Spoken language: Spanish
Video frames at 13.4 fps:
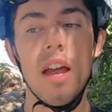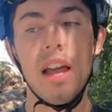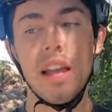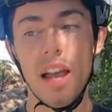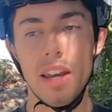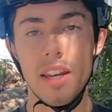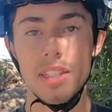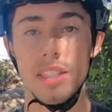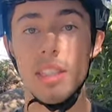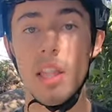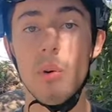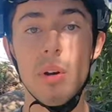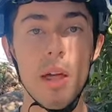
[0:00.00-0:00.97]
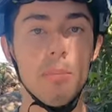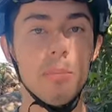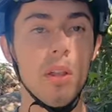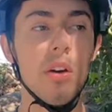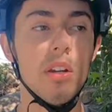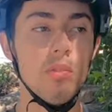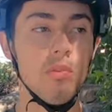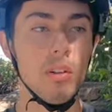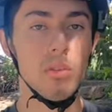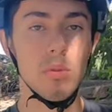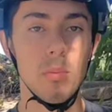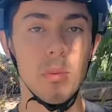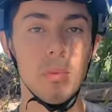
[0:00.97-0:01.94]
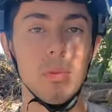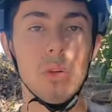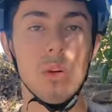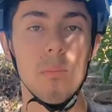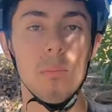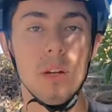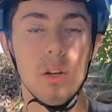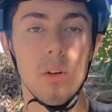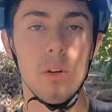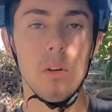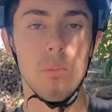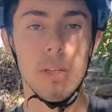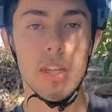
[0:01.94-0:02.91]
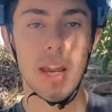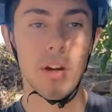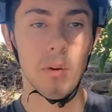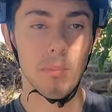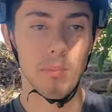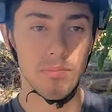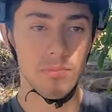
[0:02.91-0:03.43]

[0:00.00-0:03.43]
acá necesitaba un adaptador y fue en su minuto complejo pillarlo.